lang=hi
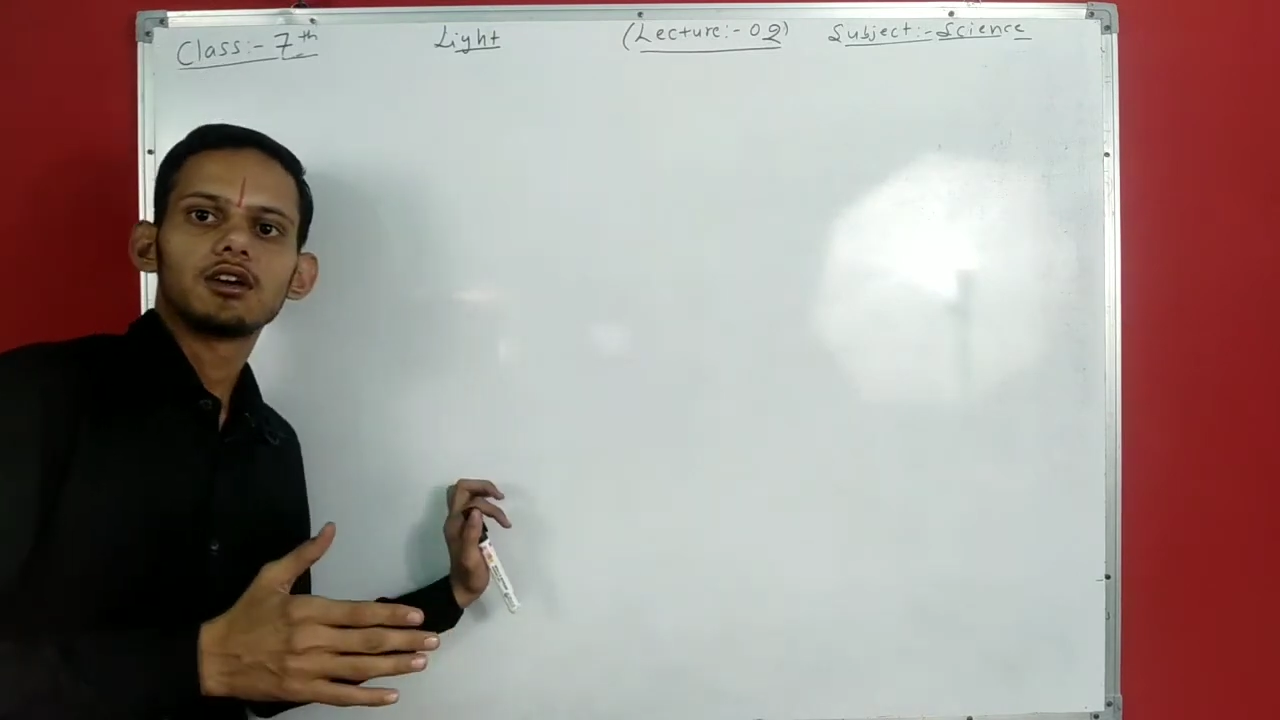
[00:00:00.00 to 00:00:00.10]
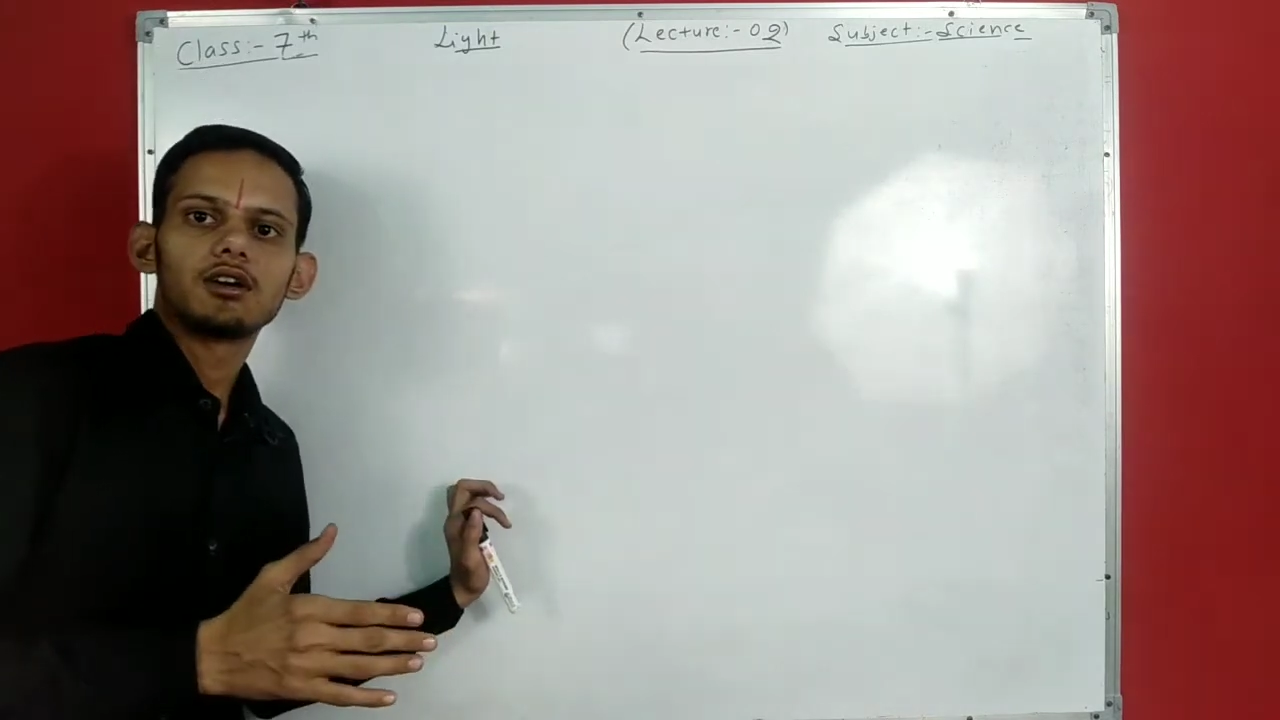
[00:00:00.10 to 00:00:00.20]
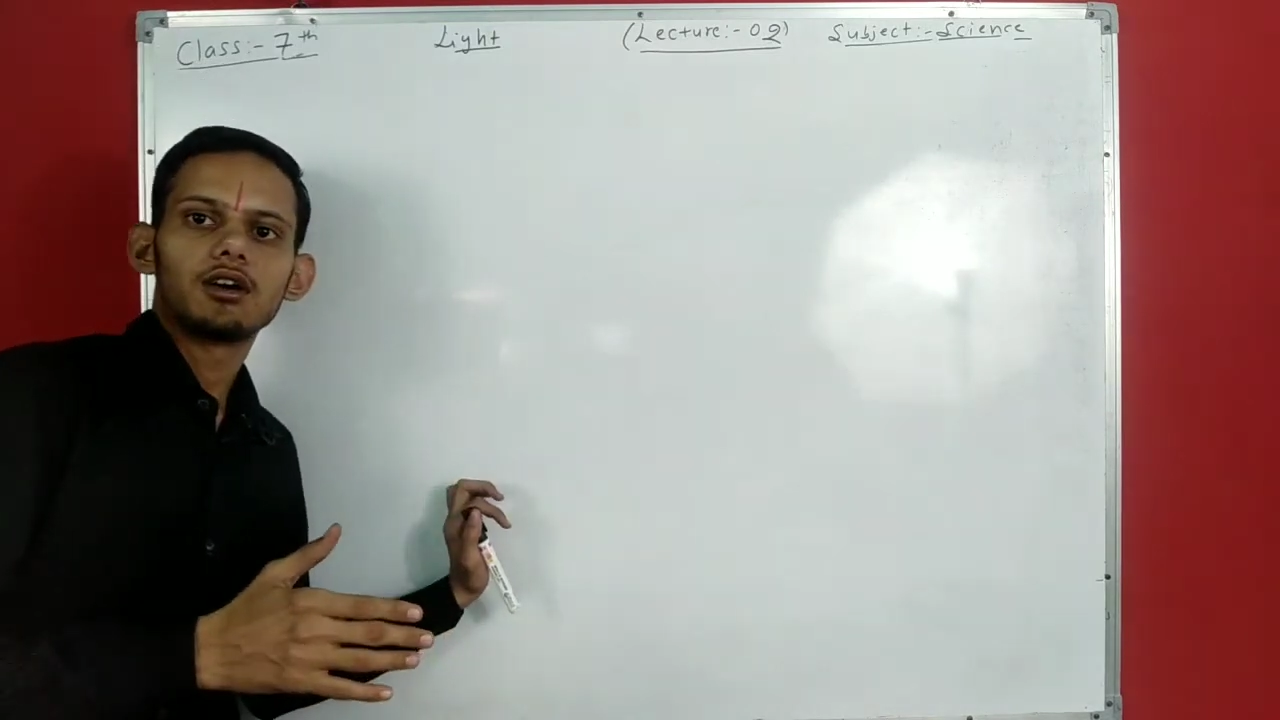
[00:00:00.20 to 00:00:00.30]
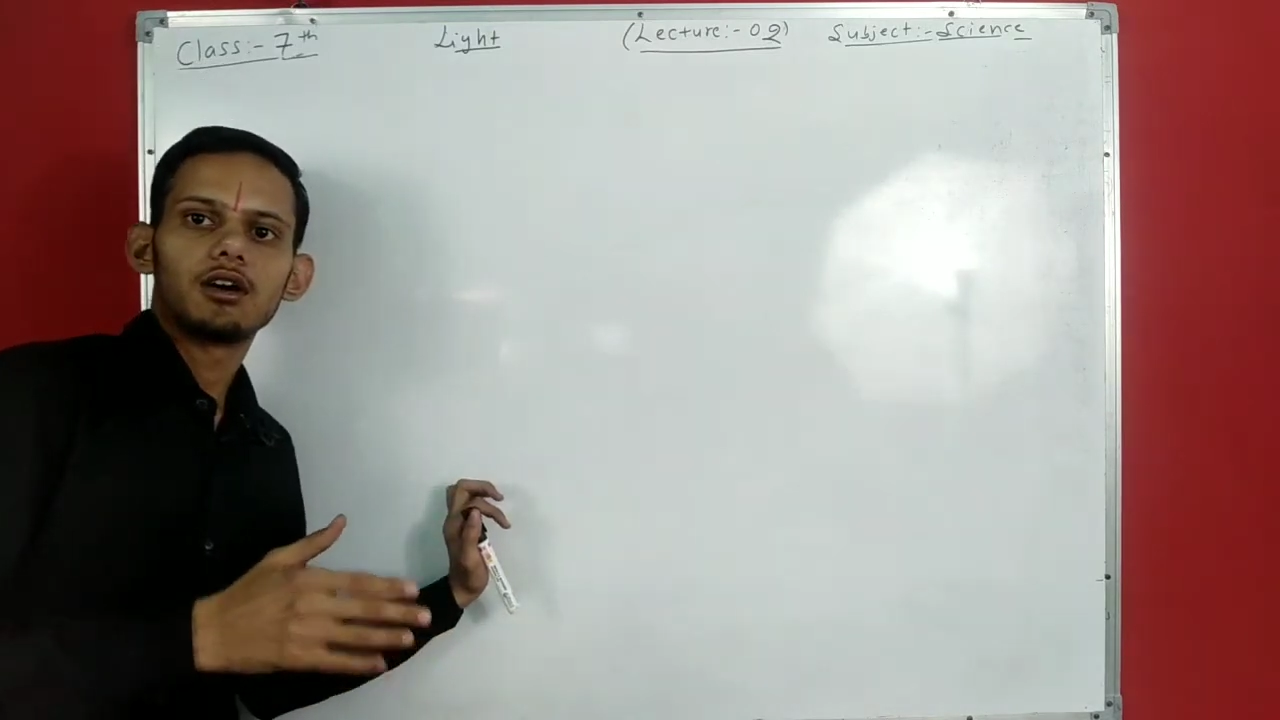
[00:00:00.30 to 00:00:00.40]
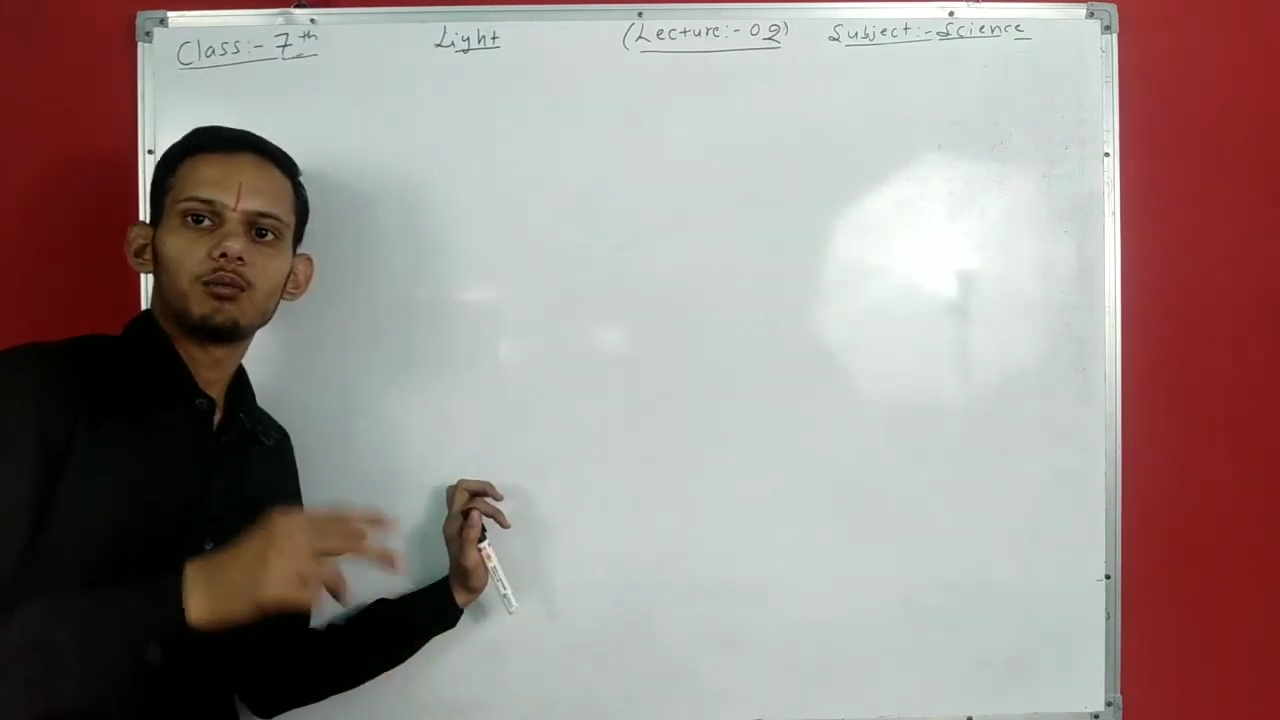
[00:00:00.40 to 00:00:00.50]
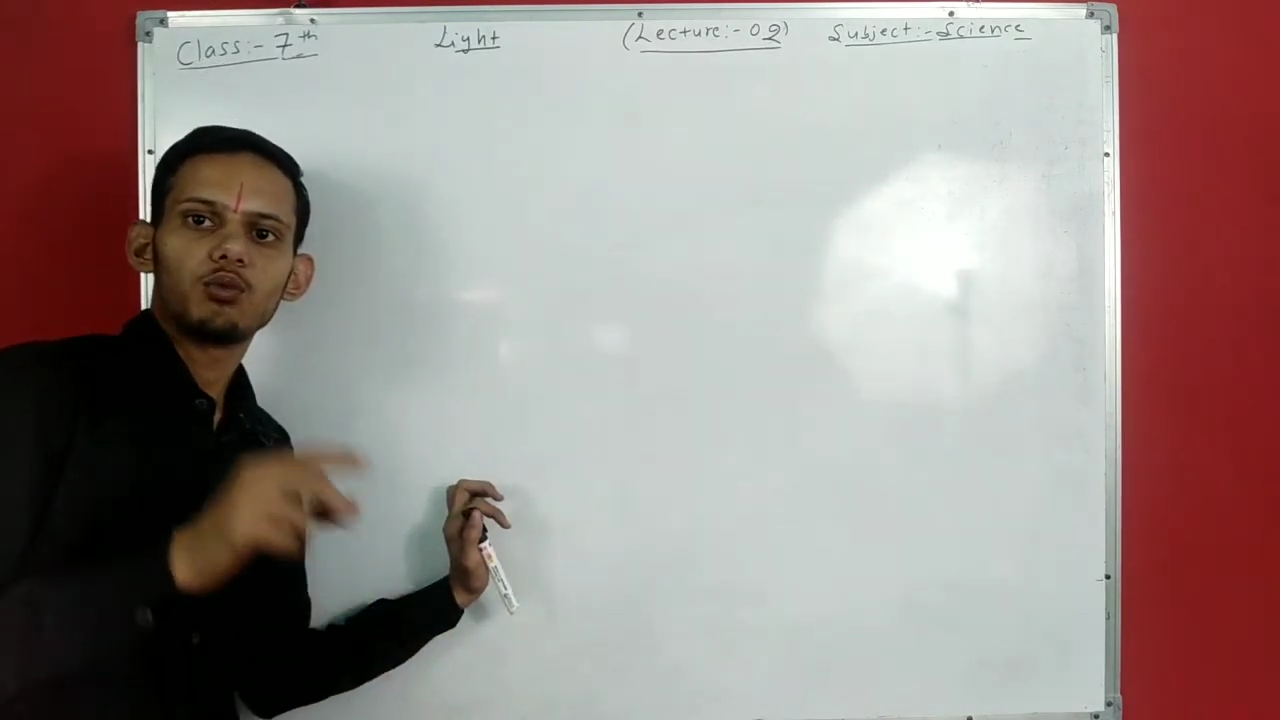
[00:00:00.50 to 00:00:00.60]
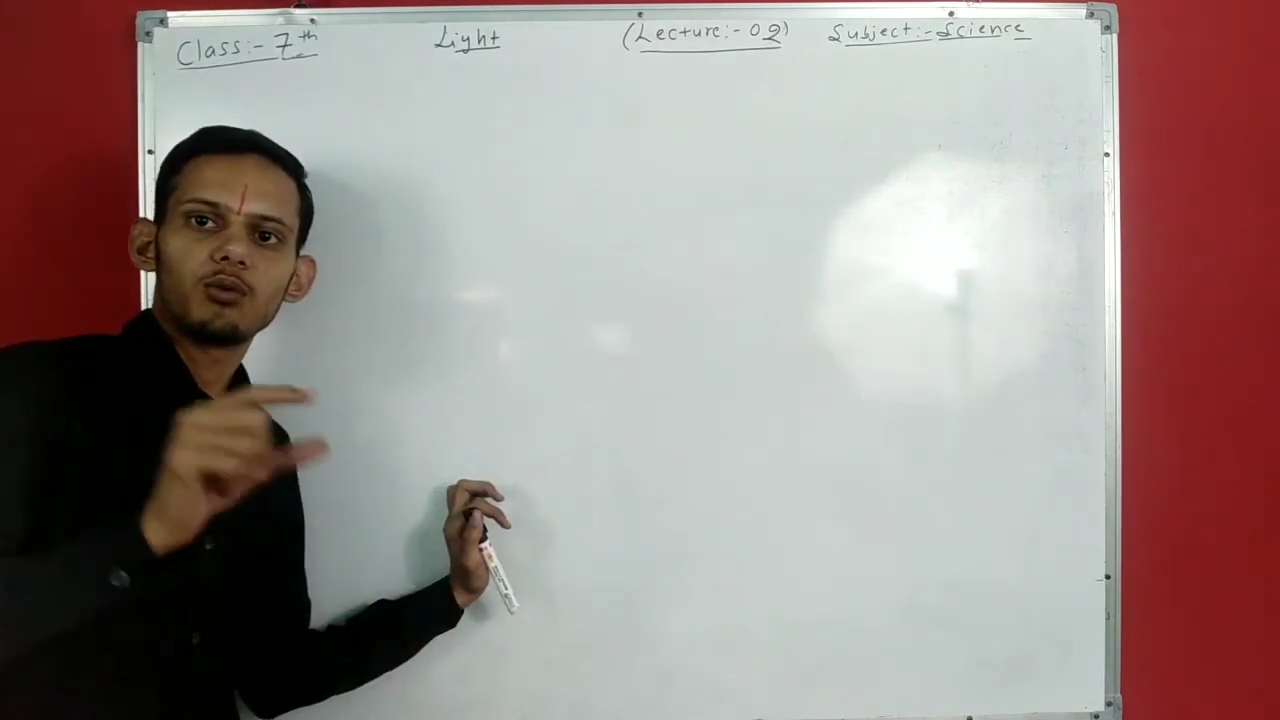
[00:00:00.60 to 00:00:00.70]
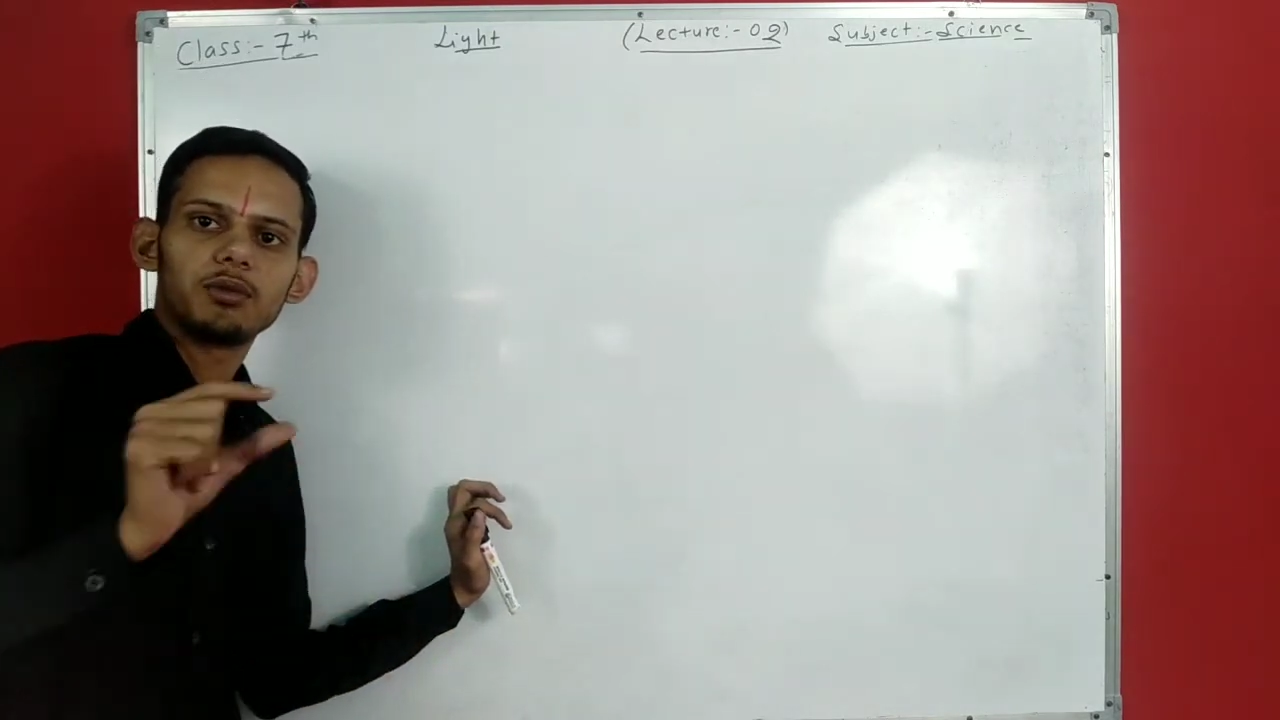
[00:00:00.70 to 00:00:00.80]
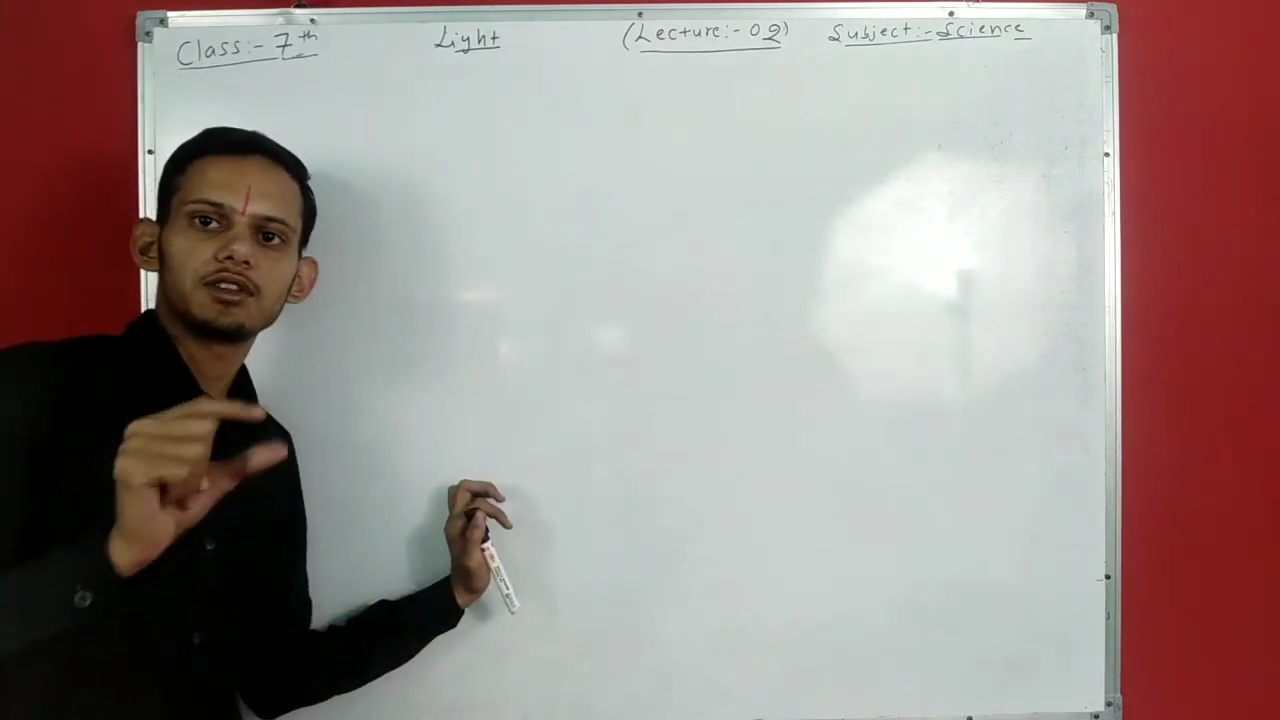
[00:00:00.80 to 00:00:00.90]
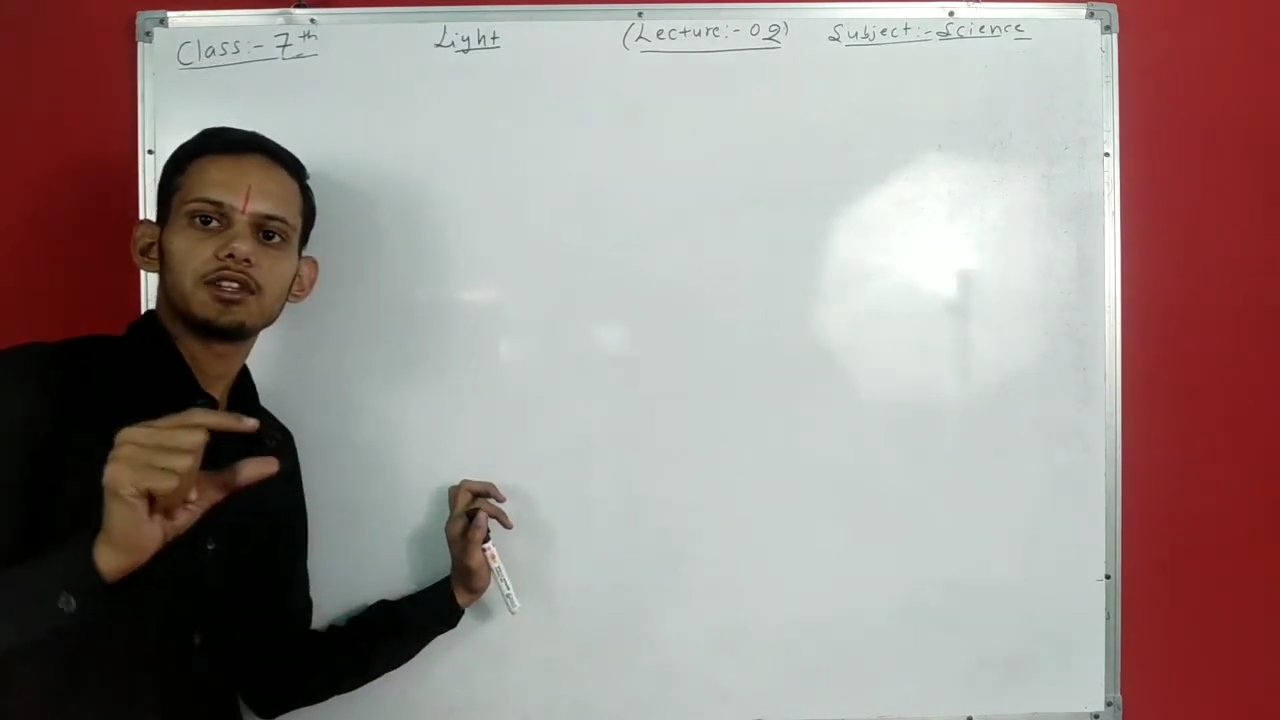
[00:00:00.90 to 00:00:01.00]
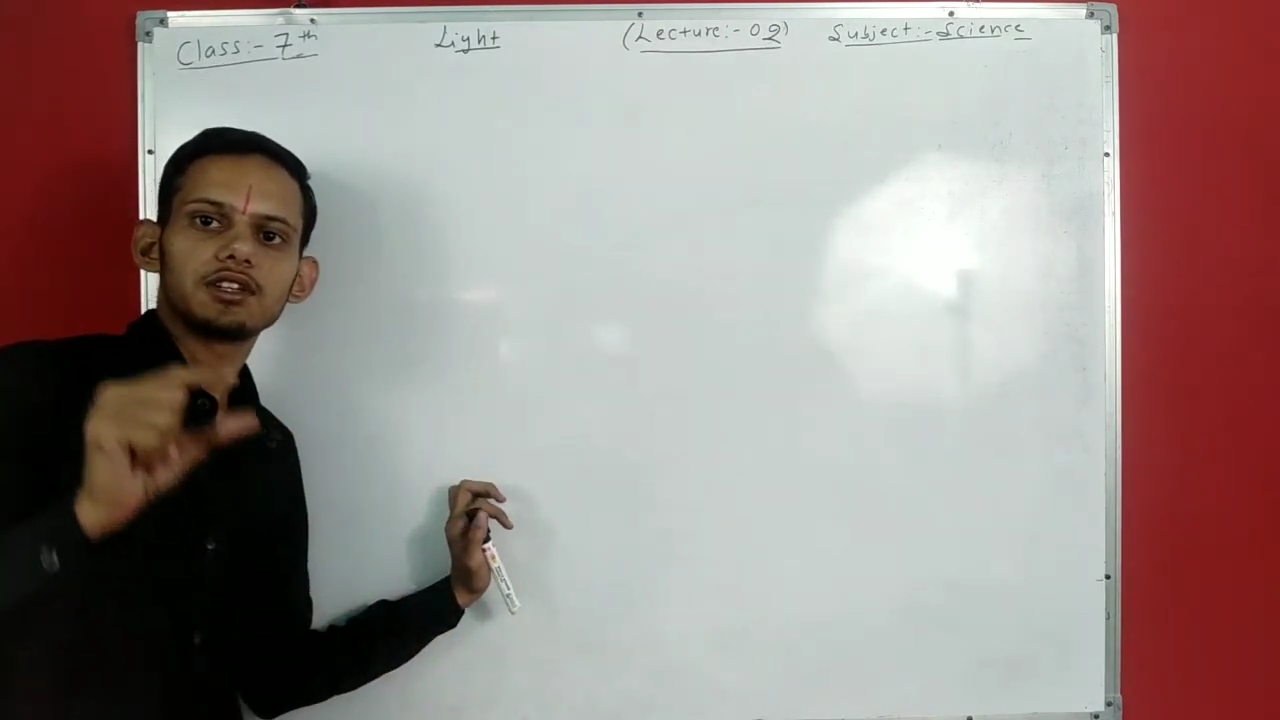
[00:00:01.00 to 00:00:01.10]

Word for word: मोमबत्ती